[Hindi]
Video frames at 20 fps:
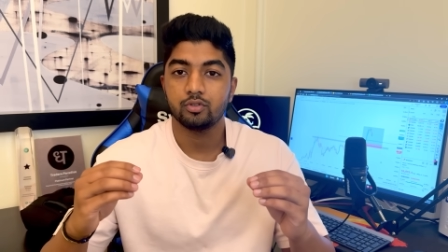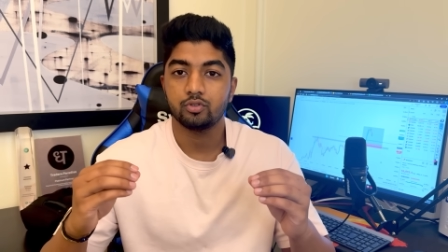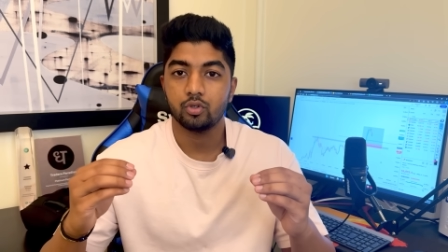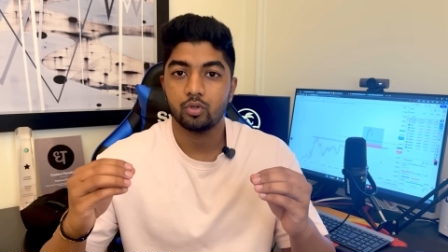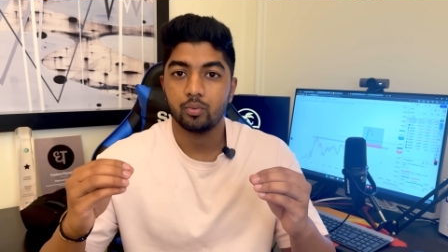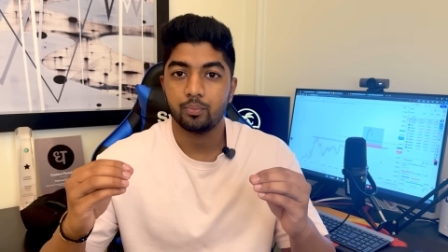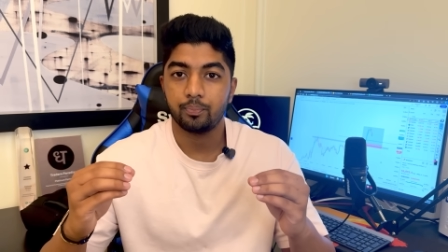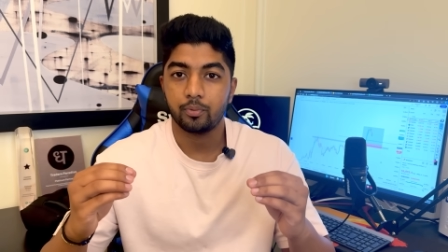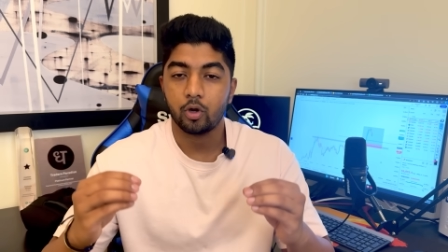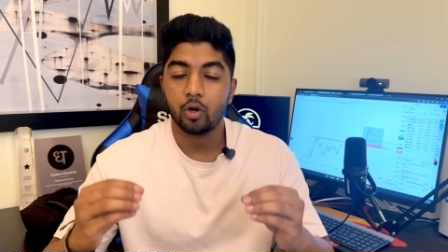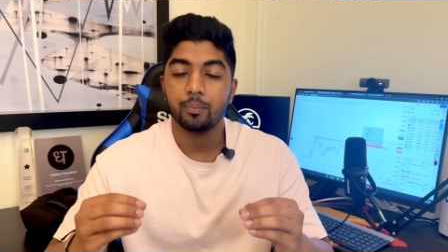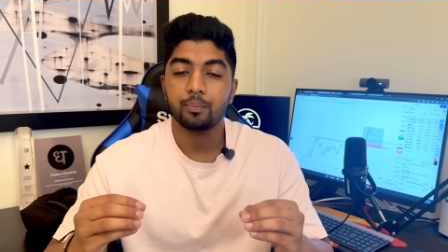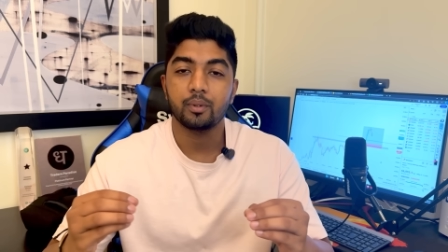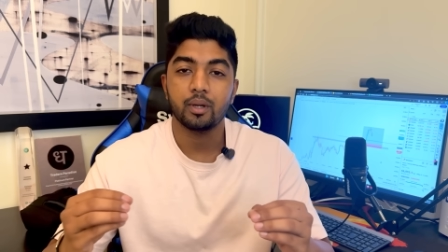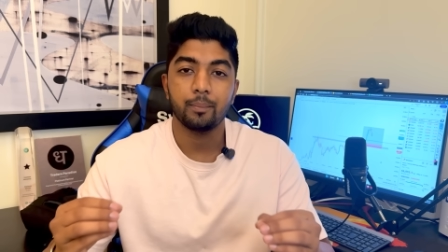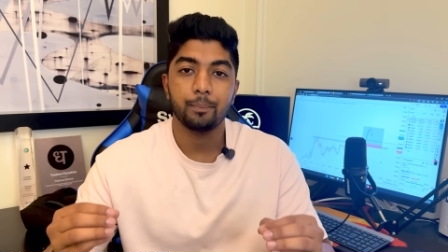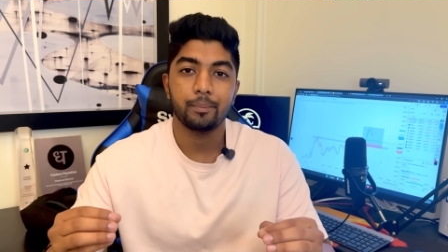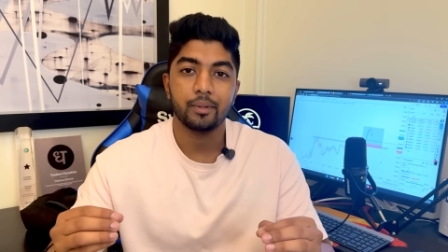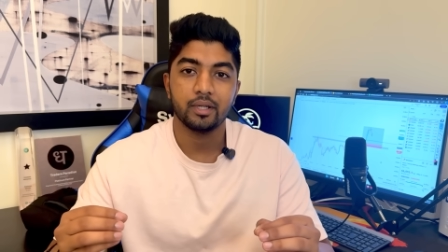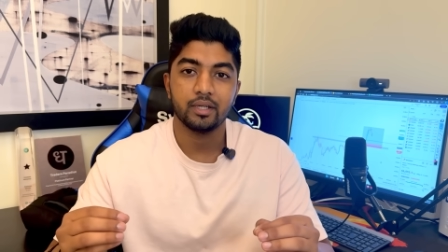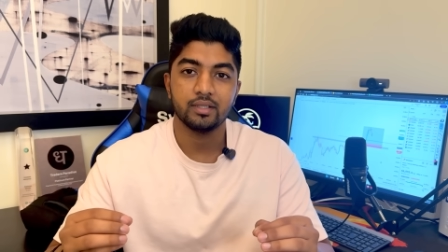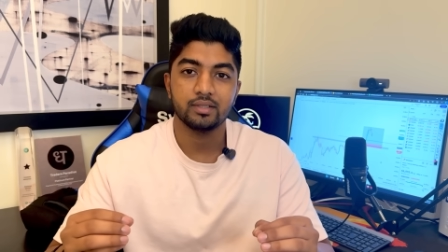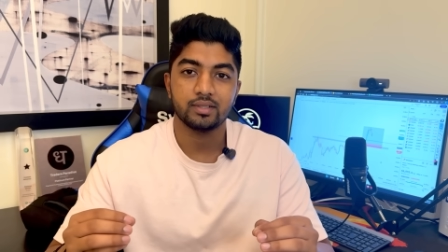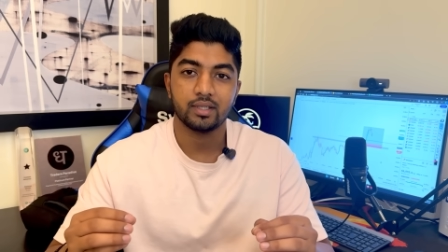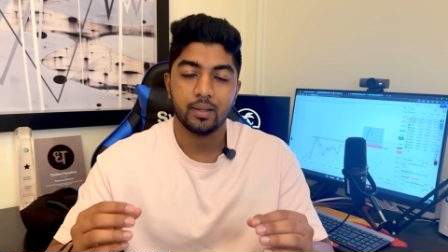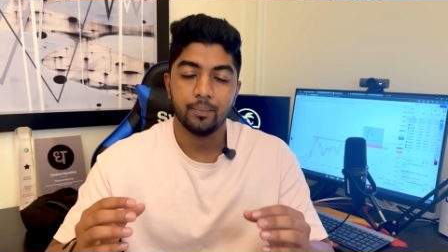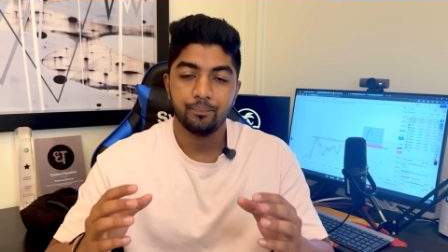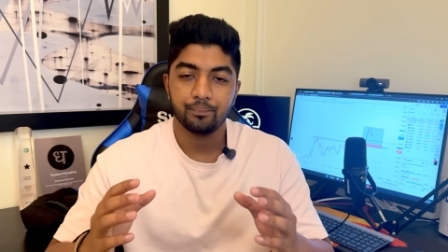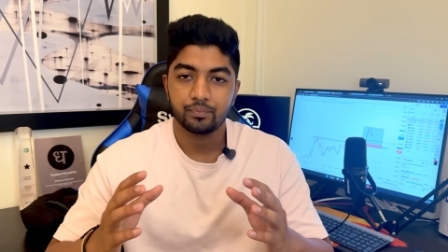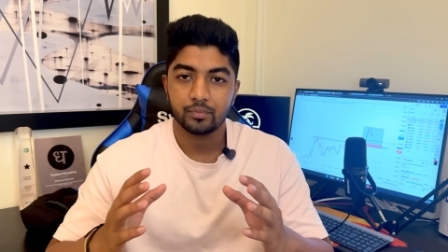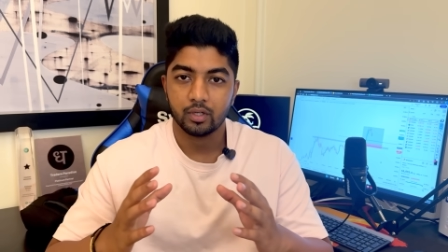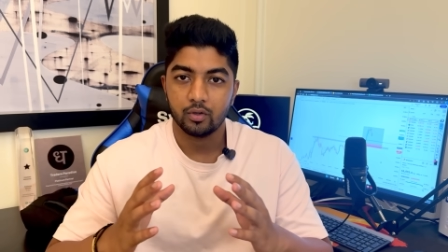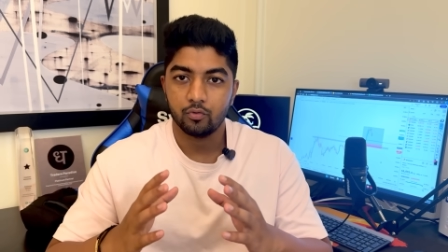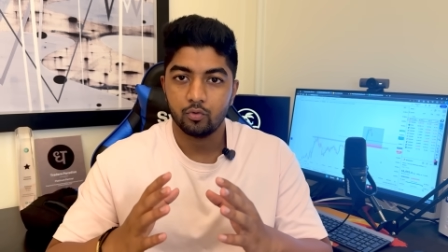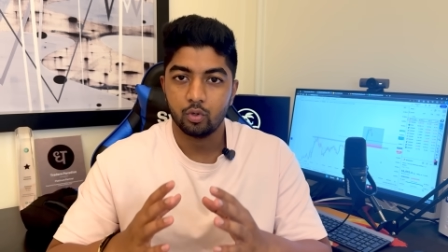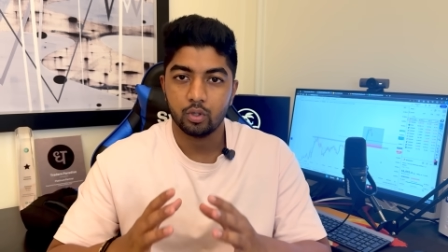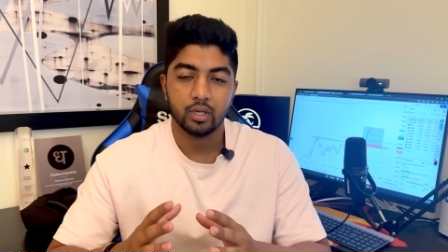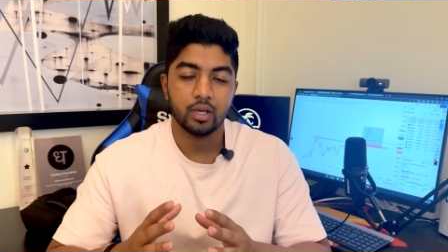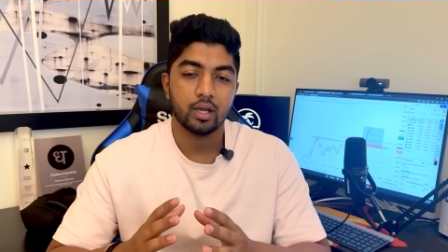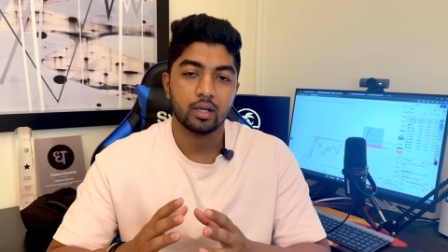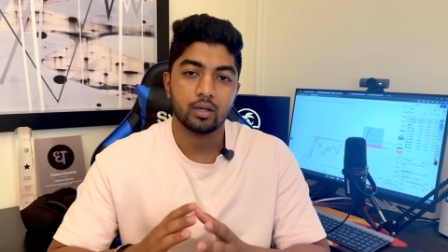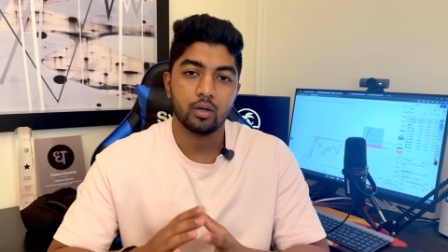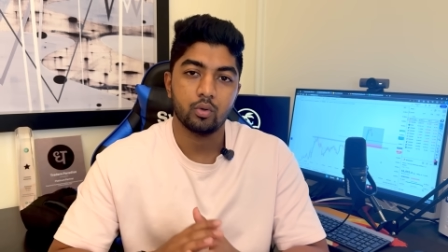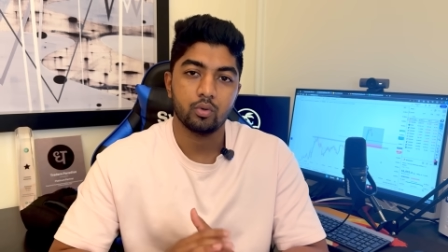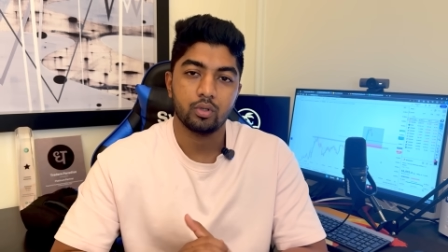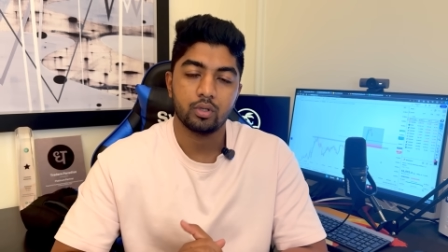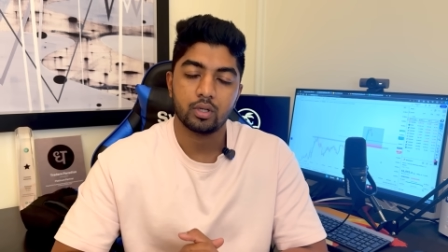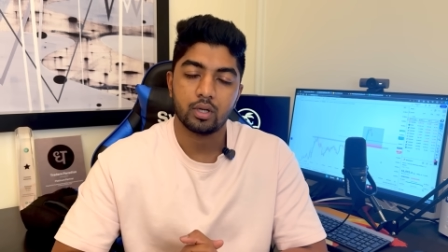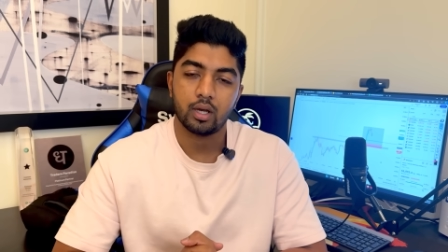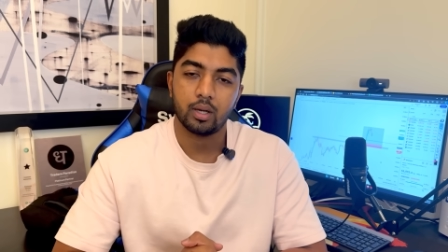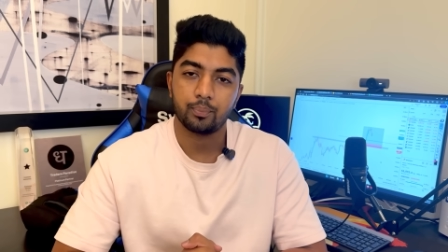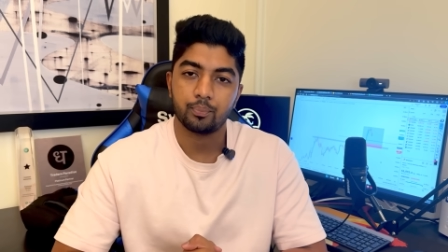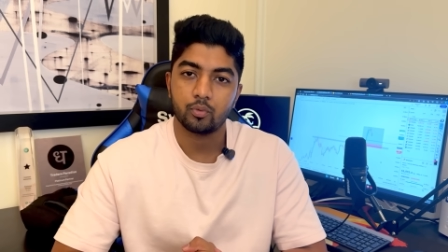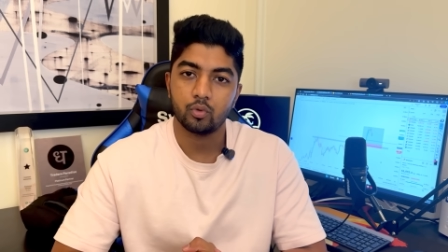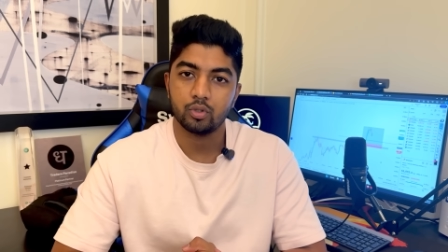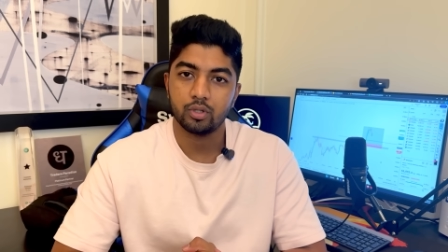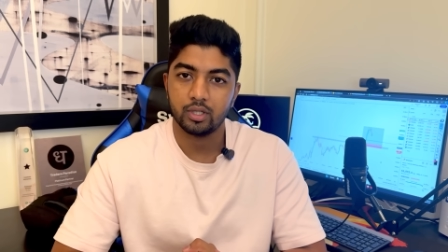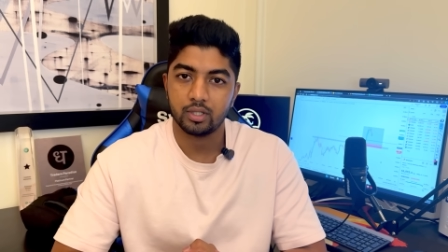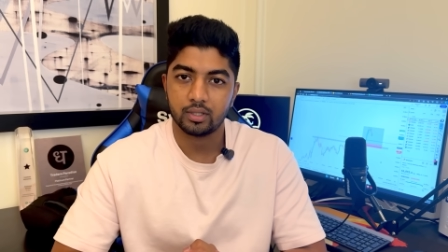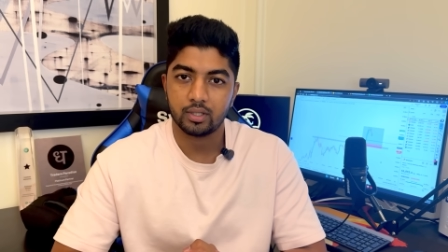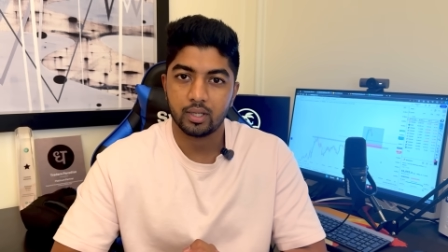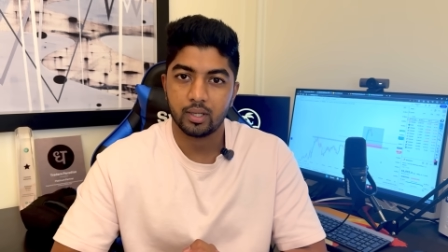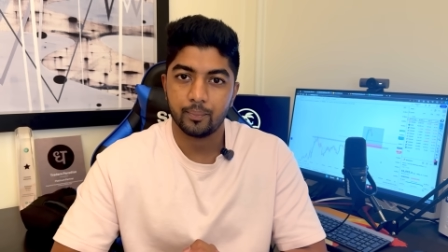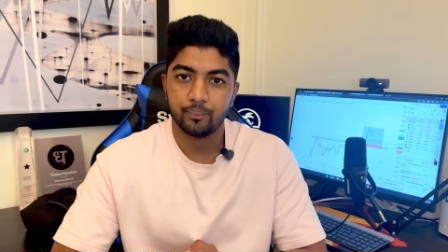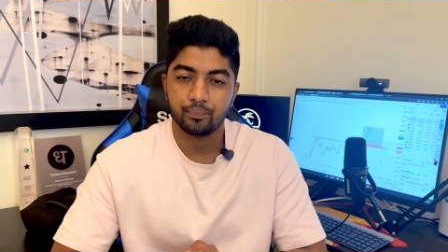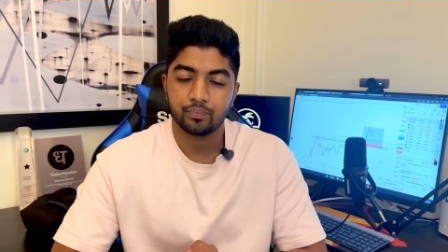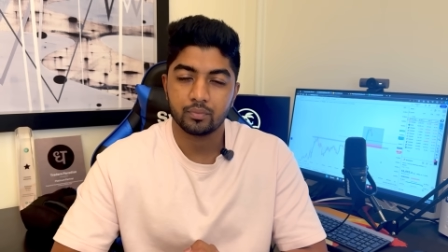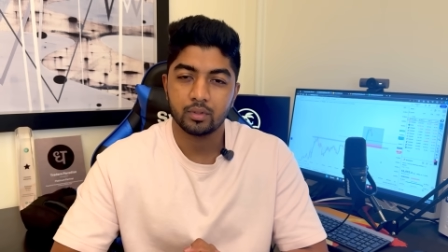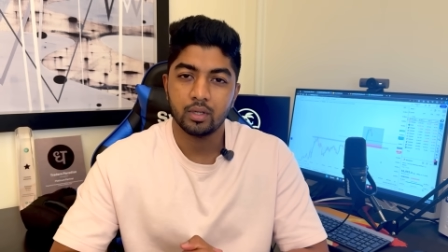जो प्रॉप कंपनीज़ है वो ये अकाउंट आपको देते हैं